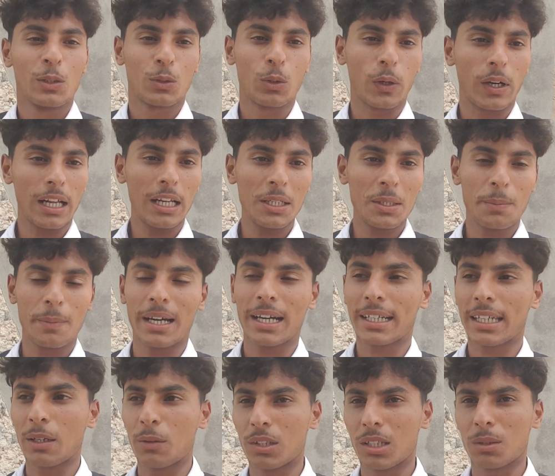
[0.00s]
तो कॉलेज में
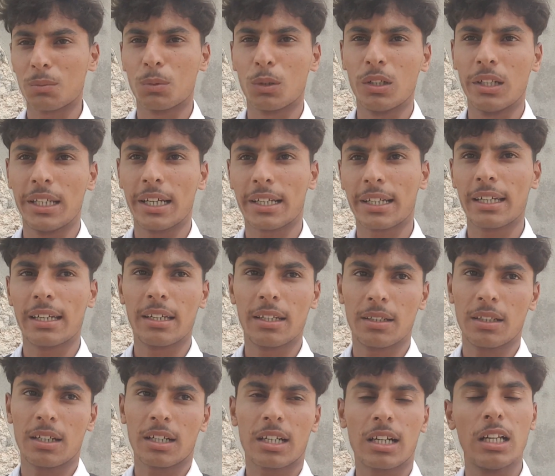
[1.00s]
आके उधर बोल दिया कि
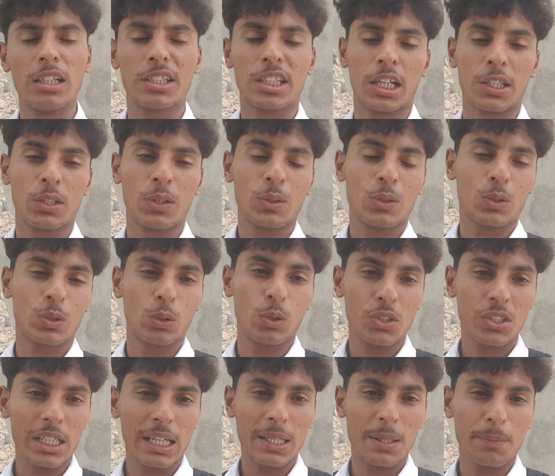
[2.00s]
कल से आ जाओ तो
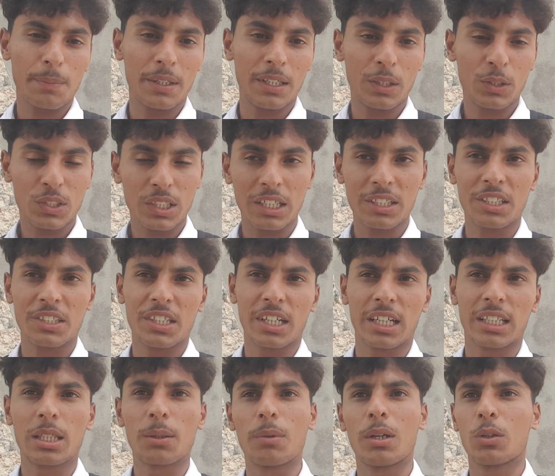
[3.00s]
उस साइड में उस साइड से
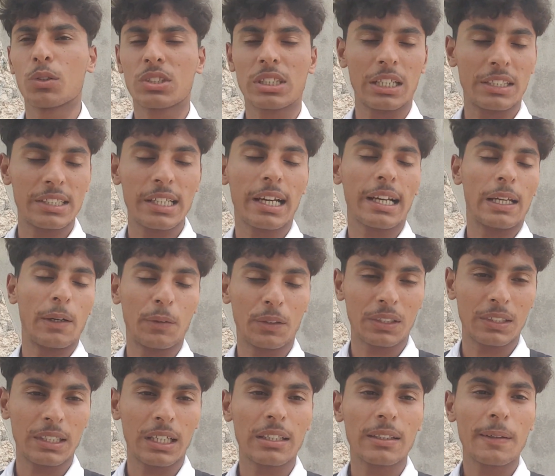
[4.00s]
जगह थी मैं उस साइड से आ गया
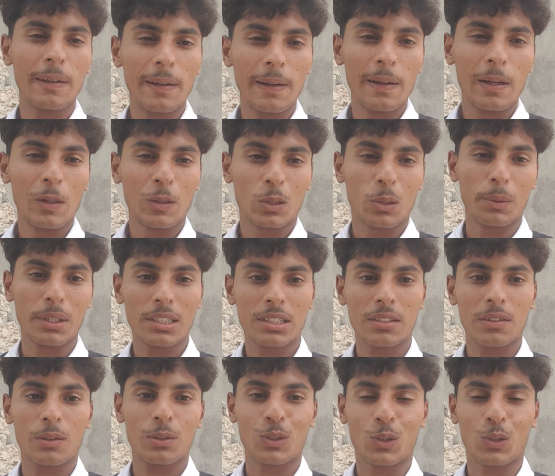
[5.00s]
उनके साथ तो बस